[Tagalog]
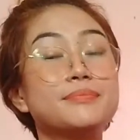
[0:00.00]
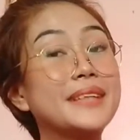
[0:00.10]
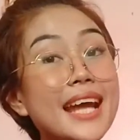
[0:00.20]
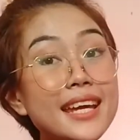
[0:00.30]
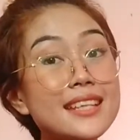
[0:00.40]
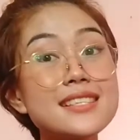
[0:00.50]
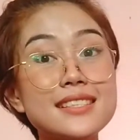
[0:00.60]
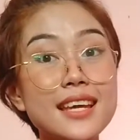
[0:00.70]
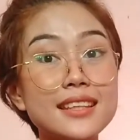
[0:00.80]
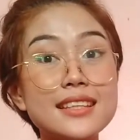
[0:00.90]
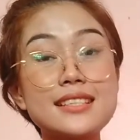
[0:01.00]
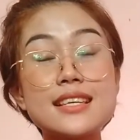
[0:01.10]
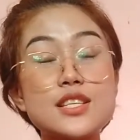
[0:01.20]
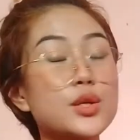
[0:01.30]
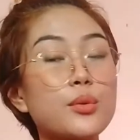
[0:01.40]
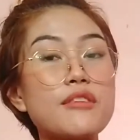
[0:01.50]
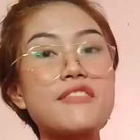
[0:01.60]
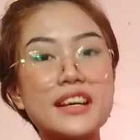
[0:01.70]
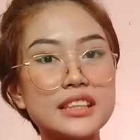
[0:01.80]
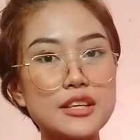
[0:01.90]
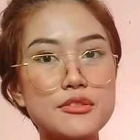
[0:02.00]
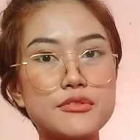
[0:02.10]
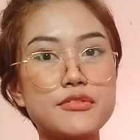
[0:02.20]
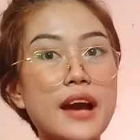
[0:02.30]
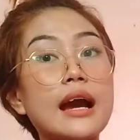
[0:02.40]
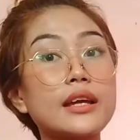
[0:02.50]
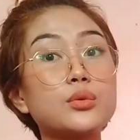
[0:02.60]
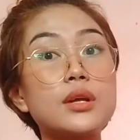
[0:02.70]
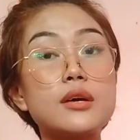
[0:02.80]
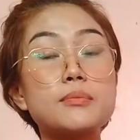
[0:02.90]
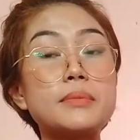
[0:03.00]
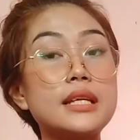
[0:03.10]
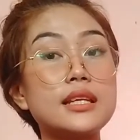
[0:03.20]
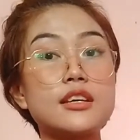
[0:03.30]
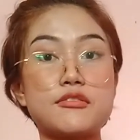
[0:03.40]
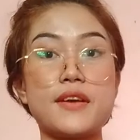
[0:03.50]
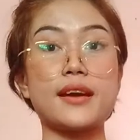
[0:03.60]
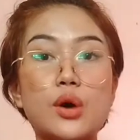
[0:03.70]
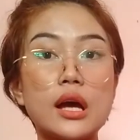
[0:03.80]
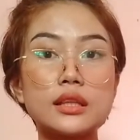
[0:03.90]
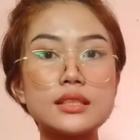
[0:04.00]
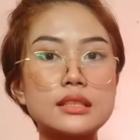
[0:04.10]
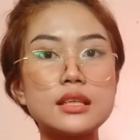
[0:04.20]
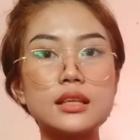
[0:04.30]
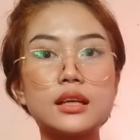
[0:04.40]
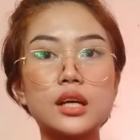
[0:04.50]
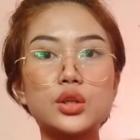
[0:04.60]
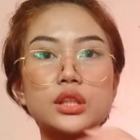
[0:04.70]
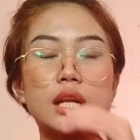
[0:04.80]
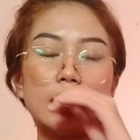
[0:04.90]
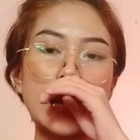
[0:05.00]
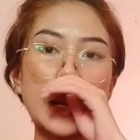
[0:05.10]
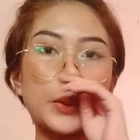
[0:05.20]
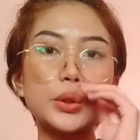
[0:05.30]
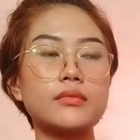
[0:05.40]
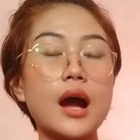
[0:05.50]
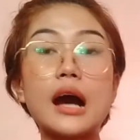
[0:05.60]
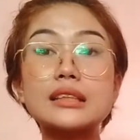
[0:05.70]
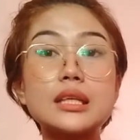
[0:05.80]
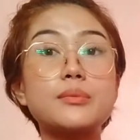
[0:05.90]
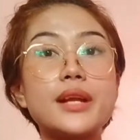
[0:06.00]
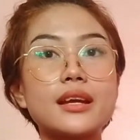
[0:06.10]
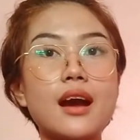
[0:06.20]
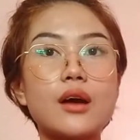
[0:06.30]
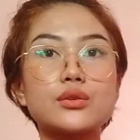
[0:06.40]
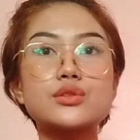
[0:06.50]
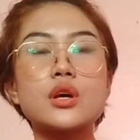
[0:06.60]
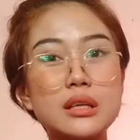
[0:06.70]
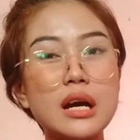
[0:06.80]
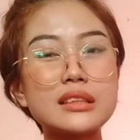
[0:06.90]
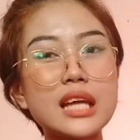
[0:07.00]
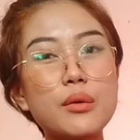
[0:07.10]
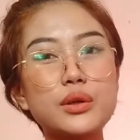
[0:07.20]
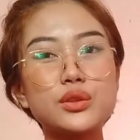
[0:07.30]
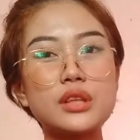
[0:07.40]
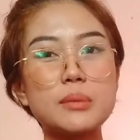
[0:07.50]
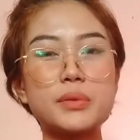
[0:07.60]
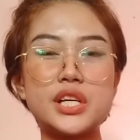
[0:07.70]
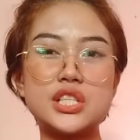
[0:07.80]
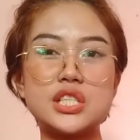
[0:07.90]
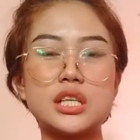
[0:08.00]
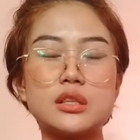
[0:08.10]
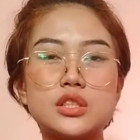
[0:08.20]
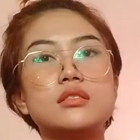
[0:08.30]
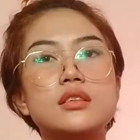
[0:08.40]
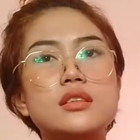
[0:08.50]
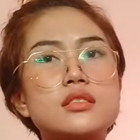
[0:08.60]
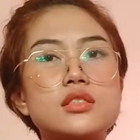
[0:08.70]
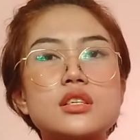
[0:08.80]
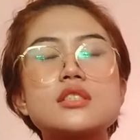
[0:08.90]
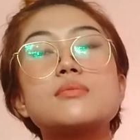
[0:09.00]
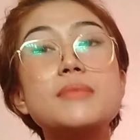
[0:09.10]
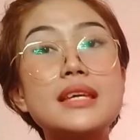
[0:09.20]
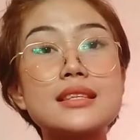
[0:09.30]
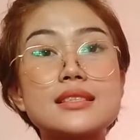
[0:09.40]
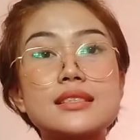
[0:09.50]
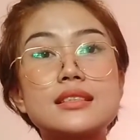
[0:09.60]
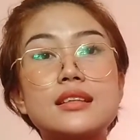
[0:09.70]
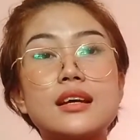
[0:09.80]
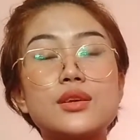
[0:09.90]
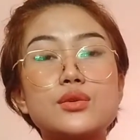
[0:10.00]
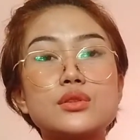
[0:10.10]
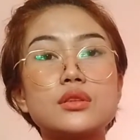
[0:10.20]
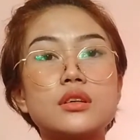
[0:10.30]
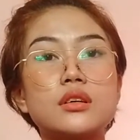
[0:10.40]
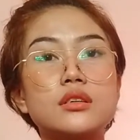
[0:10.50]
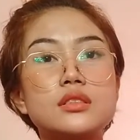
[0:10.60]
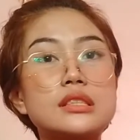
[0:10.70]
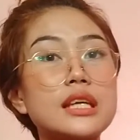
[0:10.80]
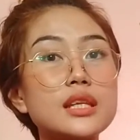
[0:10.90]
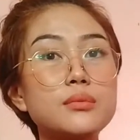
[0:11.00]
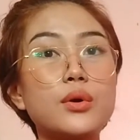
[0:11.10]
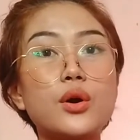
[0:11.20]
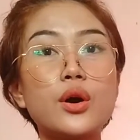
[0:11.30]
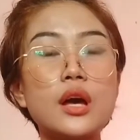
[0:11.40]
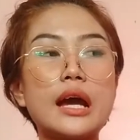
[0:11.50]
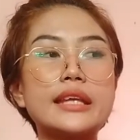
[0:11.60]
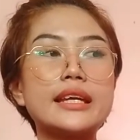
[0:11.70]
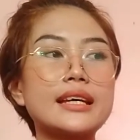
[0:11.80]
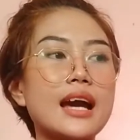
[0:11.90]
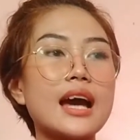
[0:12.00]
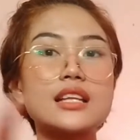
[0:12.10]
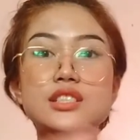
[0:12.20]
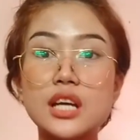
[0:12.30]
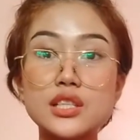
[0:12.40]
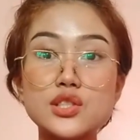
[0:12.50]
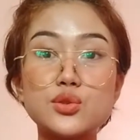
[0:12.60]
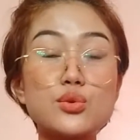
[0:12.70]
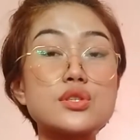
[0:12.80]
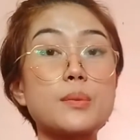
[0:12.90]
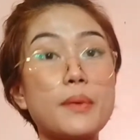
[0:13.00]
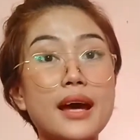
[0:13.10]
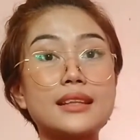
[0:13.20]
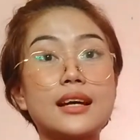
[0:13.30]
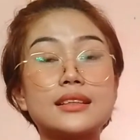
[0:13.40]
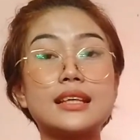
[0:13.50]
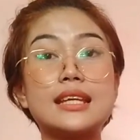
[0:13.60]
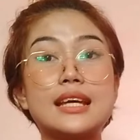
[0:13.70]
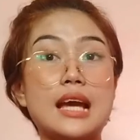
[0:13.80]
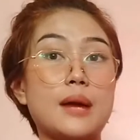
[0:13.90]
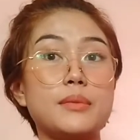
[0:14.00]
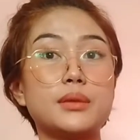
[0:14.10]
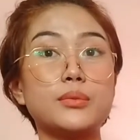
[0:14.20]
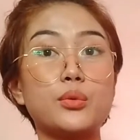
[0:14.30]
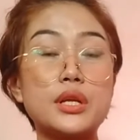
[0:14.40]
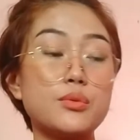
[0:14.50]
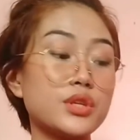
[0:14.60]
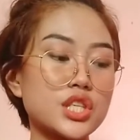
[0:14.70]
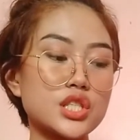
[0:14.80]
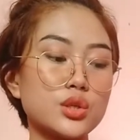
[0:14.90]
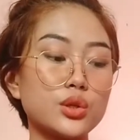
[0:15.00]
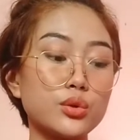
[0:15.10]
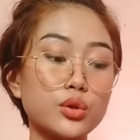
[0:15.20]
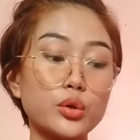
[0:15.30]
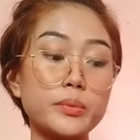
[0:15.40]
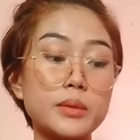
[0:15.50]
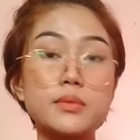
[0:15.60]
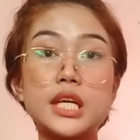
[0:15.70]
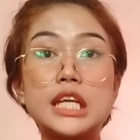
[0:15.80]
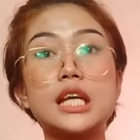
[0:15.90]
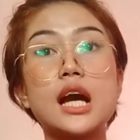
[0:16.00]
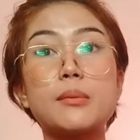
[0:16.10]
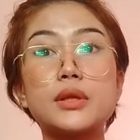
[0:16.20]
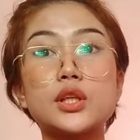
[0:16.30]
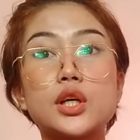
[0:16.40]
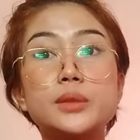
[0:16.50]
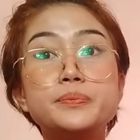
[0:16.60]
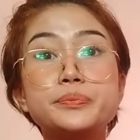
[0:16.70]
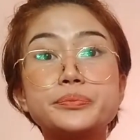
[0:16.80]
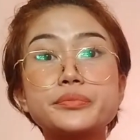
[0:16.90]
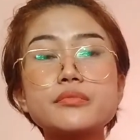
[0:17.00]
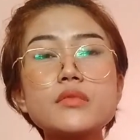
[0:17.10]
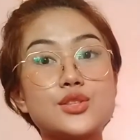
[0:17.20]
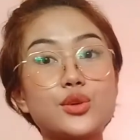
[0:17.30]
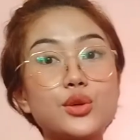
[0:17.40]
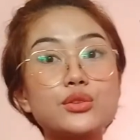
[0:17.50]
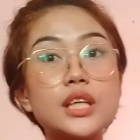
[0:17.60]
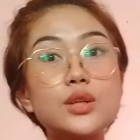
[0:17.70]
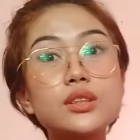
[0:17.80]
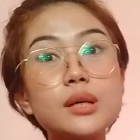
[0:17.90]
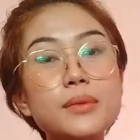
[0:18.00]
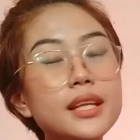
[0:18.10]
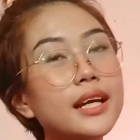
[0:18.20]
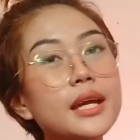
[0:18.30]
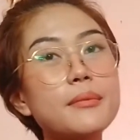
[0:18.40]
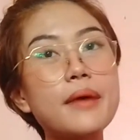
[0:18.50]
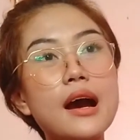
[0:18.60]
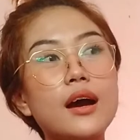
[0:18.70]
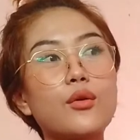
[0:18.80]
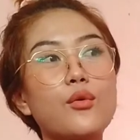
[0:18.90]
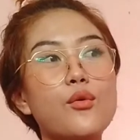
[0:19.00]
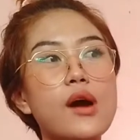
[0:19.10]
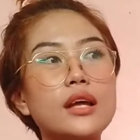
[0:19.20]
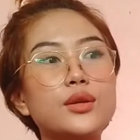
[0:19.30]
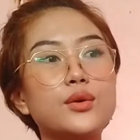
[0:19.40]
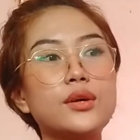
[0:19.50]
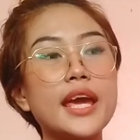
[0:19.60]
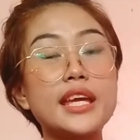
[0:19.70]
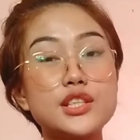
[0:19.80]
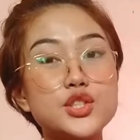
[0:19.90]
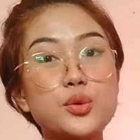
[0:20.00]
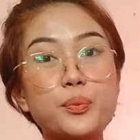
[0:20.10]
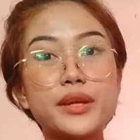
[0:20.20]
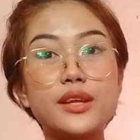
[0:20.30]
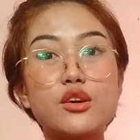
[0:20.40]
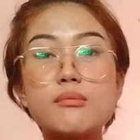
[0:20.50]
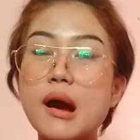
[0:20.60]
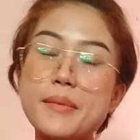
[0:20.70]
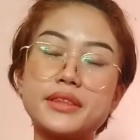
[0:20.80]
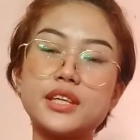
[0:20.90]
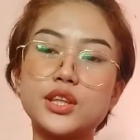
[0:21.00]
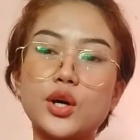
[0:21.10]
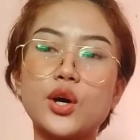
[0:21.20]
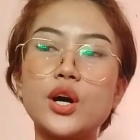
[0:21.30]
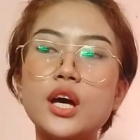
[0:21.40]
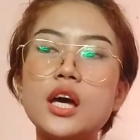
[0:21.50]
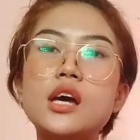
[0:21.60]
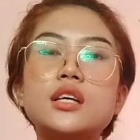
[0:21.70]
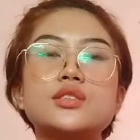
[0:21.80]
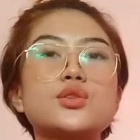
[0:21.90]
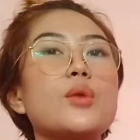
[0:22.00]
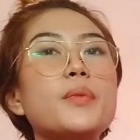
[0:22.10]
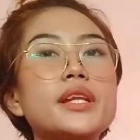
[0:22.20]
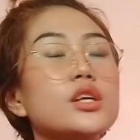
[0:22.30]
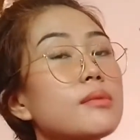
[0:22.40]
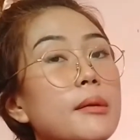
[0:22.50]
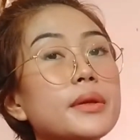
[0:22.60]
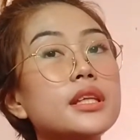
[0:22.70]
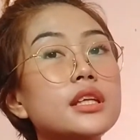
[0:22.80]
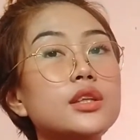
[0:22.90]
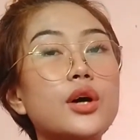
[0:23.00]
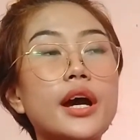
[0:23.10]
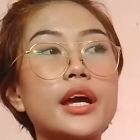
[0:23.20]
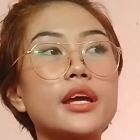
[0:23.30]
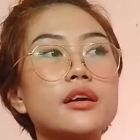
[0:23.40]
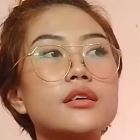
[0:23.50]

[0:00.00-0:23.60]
But I can say this is so effective kahit walang peeling effect. So, honestly, nagkaroon talaga ako acne breakout. Ang tawag doon ay purging. It just means na yung skin mo ay nag adjust dun sa product na ginagamit mo, which is yung Glow Babe yung ginagamit ko. So, yung tanong naman ng iba kung anong age yung pwede gumamit nito. So, ang pwedeng gumamit nito ay